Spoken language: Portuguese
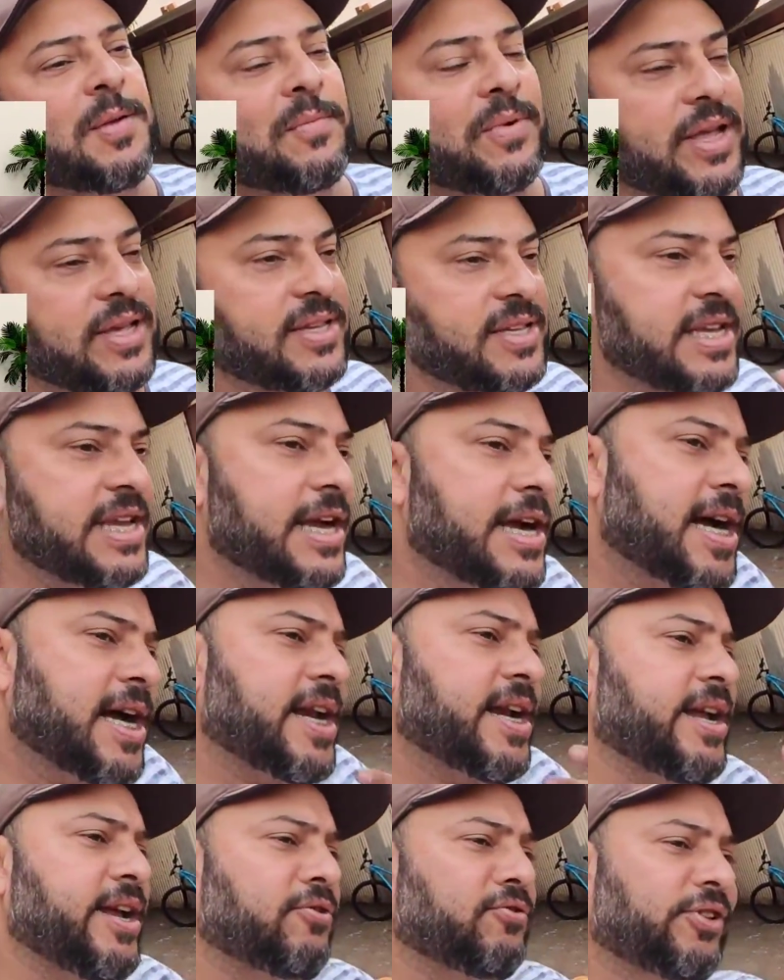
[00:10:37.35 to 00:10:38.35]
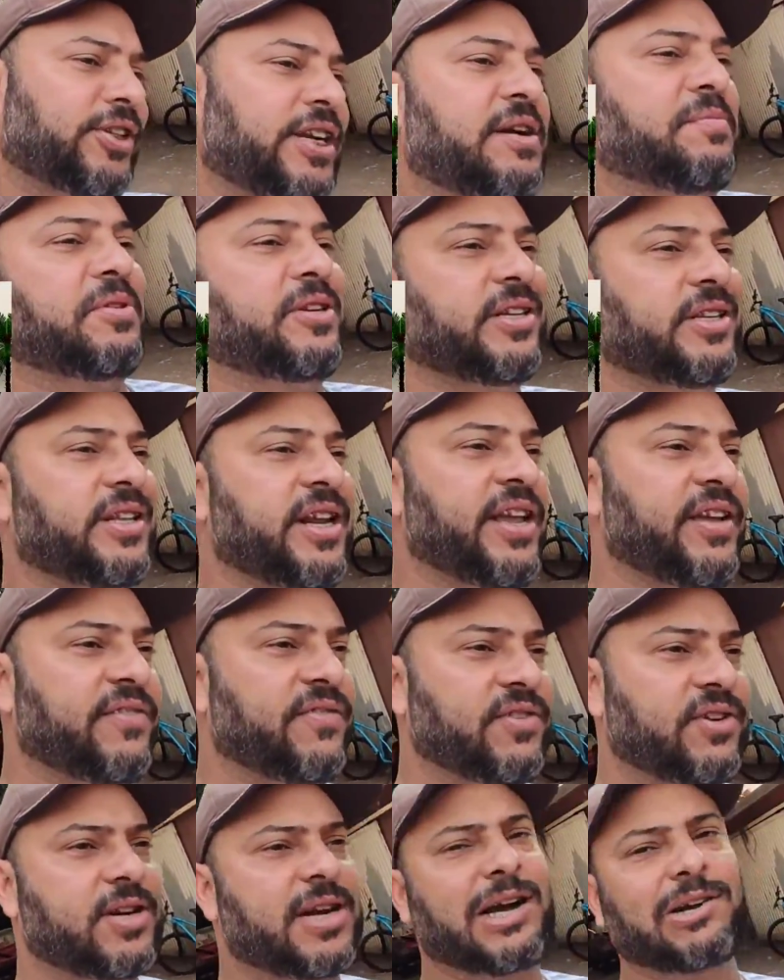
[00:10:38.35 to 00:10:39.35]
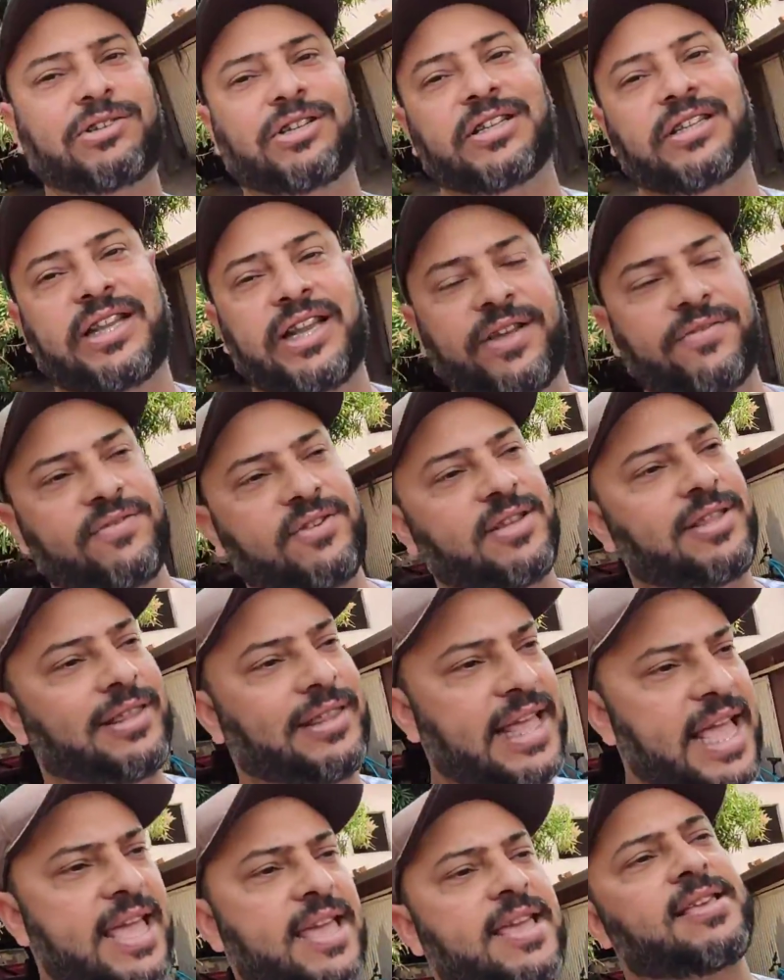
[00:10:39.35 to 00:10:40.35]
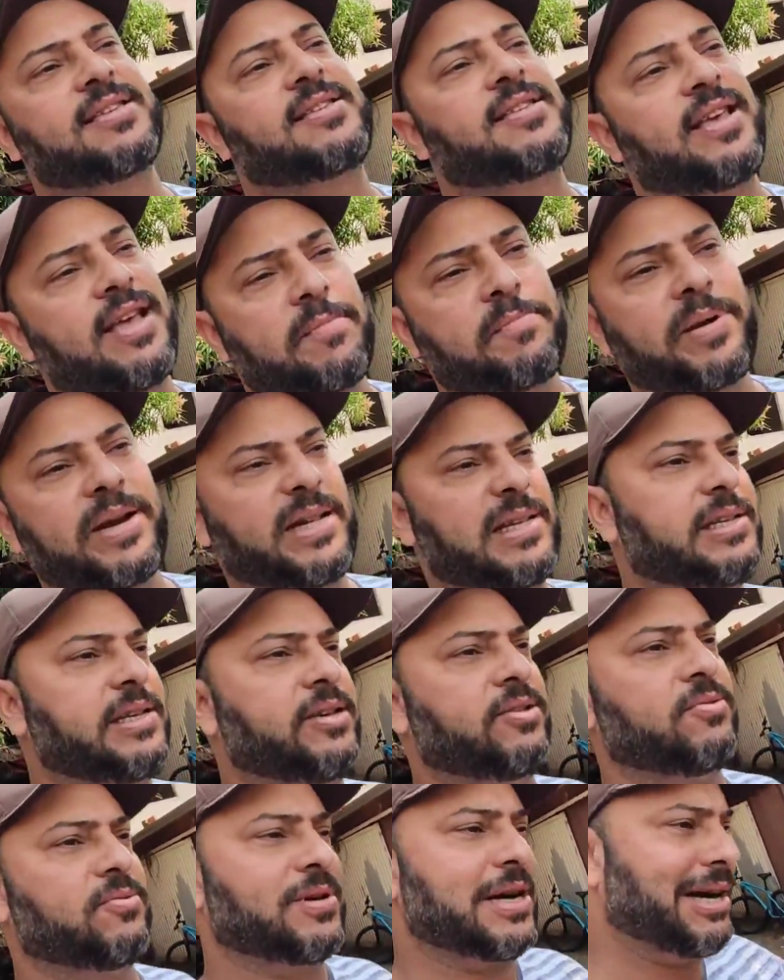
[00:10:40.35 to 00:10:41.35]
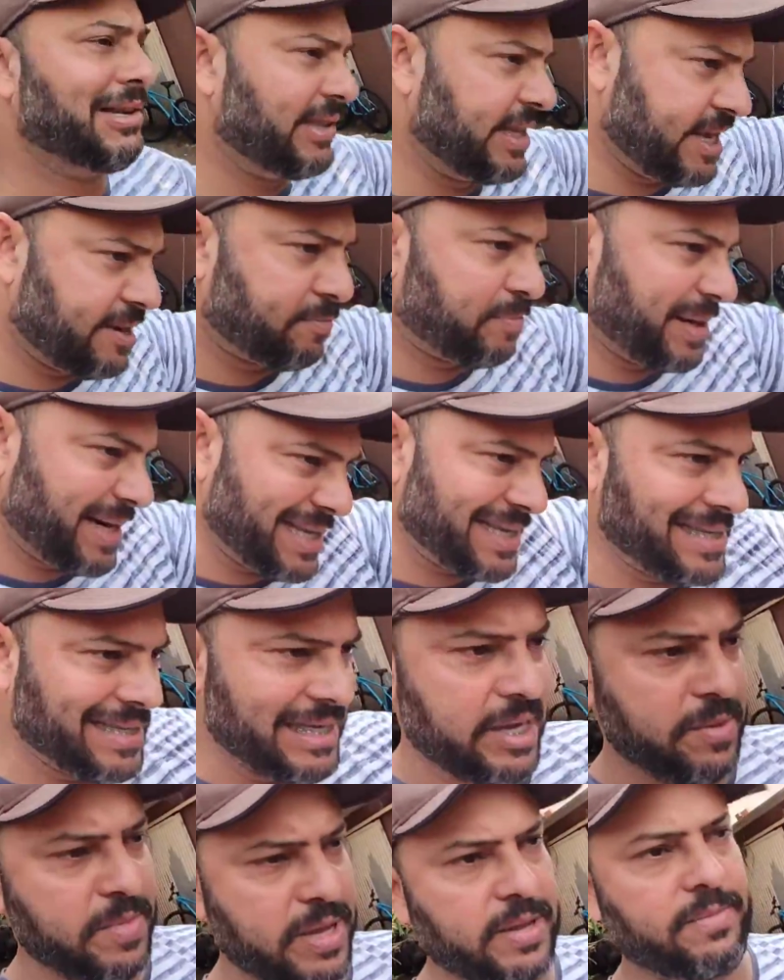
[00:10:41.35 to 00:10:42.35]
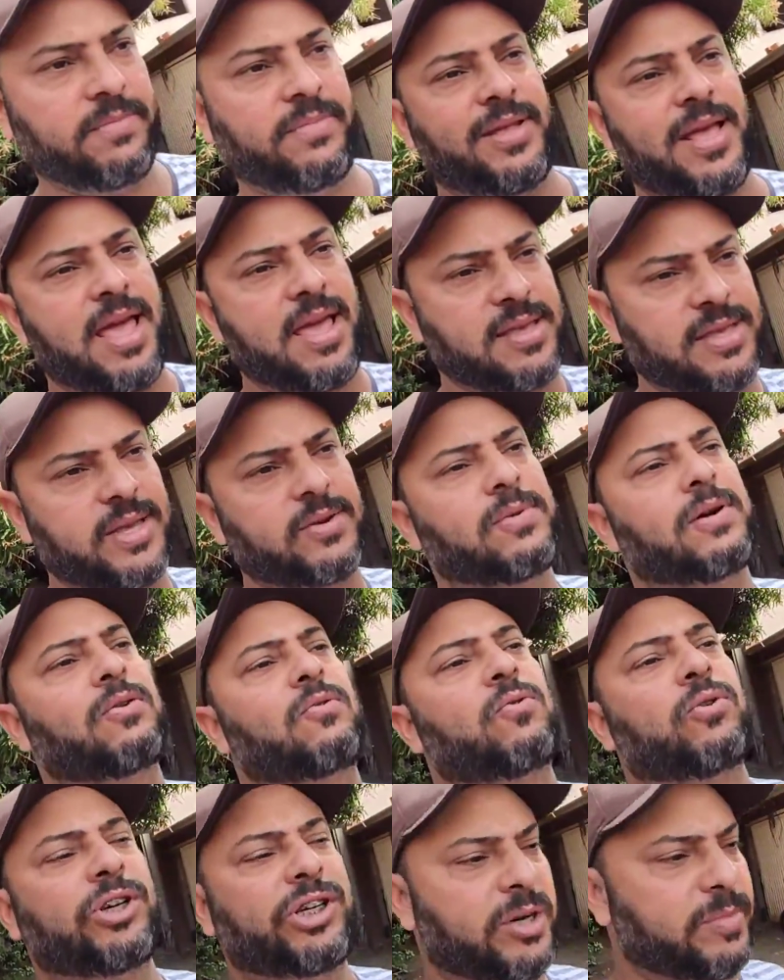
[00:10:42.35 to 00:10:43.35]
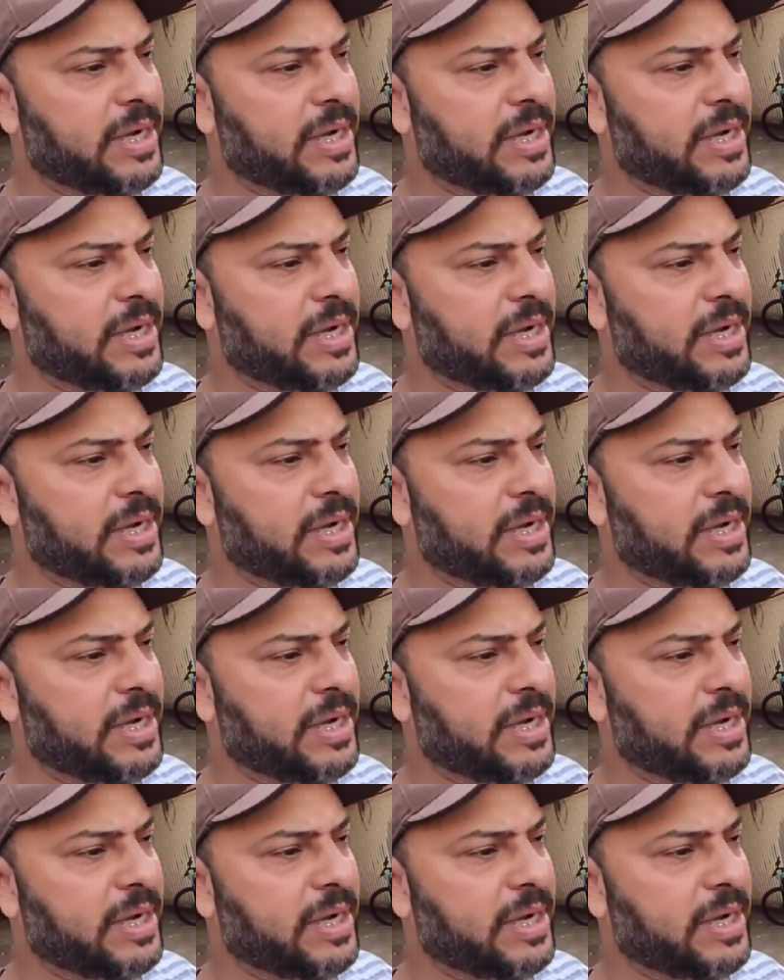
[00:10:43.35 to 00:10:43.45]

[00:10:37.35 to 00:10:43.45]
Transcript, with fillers: Porque assim, cara, é um Cheva de drift. Carro de drift tem que ser aparecido. O carro tem que aparecer mesmo. Tem que ser uma cor